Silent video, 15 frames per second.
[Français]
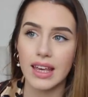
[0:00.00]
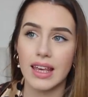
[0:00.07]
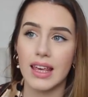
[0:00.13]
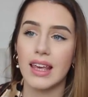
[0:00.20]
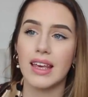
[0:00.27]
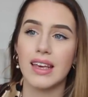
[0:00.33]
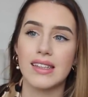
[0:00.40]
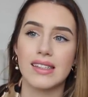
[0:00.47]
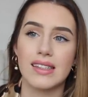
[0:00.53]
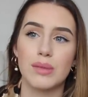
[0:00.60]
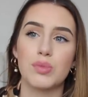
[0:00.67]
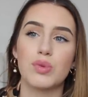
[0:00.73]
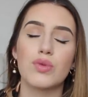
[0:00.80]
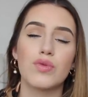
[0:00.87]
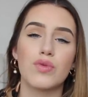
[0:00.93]
et
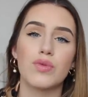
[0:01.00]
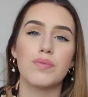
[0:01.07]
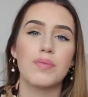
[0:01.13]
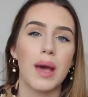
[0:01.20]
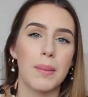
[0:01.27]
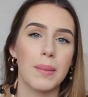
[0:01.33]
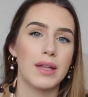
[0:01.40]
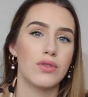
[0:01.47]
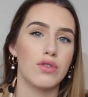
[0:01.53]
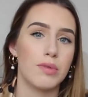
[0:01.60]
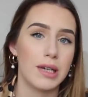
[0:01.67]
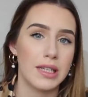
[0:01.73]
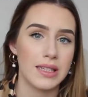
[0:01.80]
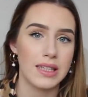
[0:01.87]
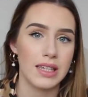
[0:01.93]
c'est pour vous permettre de
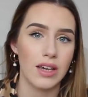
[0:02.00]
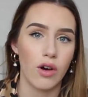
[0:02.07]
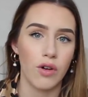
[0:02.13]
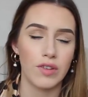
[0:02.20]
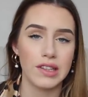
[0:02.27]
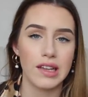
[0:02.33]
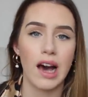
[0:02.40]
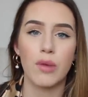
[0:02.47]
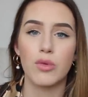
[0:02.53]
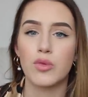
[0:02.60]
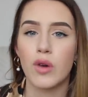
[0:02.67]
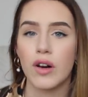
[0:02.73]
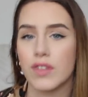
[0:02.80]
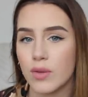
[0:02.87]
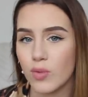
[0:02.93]
passer en fait un
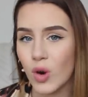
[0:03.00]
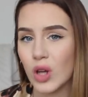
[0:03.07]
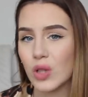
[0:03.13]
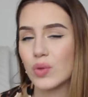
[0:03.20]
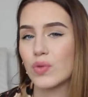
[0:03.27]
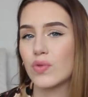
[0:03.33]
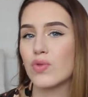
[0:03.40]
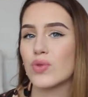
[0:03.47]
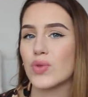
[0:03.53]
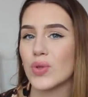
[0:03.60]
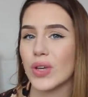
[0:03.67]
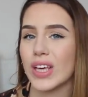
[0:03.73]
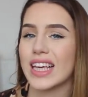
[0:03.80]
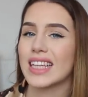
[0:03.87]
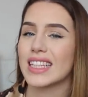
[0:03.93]
moment avec moi donc vous
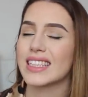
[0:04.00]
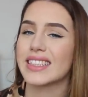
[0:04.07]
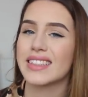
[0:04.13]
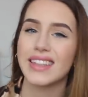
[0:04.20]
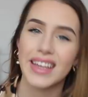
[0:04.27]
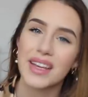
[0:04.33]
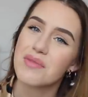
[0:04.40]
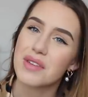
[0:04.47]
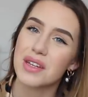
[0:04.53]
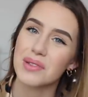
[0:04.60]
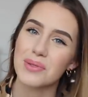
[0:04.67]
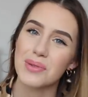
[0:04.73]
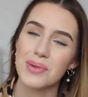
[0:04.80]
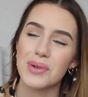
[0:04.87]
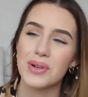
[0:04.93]
saurez très
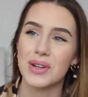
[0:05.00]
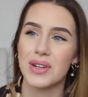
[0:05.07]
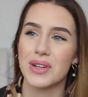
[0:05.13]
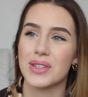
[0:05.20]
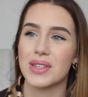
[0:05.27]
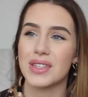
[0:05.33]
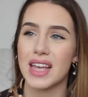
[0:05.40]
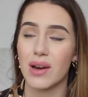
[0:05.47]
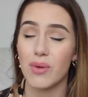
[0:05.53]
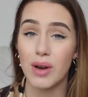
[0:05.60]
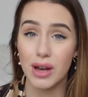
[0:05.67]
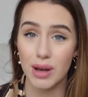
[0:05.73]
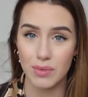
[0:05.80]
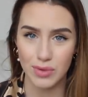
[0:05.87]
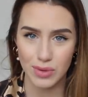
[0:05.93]
bientôt Ça ce sera
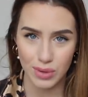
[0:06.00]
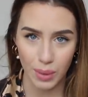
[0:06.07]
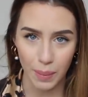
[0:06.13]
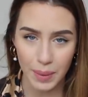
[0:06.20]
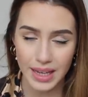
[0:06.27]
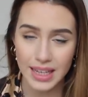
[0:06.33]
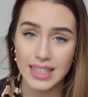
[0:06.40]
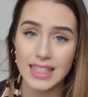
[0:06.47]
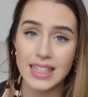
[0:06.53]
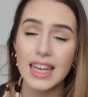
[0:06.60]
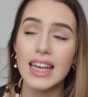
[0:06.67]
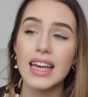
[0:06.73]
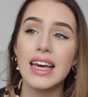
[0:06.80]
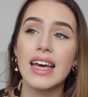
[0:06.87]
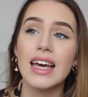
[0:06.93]
quoi comme surprise
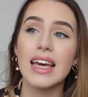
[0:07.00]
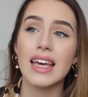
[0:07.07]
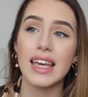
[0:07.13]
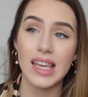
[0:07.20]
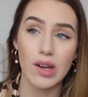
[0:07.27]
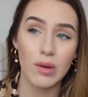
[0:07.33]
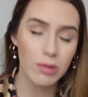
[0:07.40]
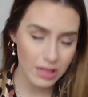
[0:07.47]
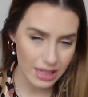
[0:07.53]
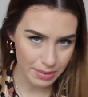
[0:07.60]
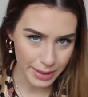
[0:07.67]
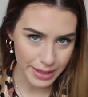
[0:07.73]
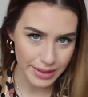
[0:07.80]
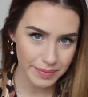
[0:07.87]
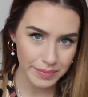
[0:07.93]
et comment ça
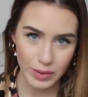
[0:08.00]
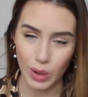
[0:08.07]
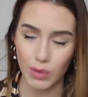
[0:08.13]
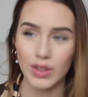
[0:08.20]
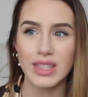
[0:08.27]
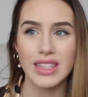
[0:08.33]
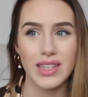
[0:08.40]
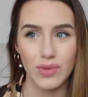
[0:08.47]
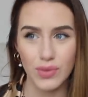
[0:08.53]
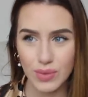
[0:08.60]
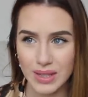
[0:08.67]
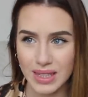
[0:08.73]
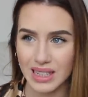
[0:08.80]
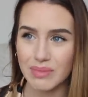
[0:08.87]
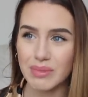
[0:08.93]
se passe en fait c'est
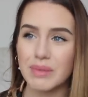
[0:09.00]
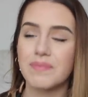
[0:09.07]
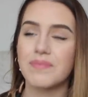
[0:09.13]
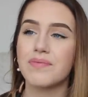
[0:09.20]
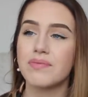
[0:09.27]
tout simple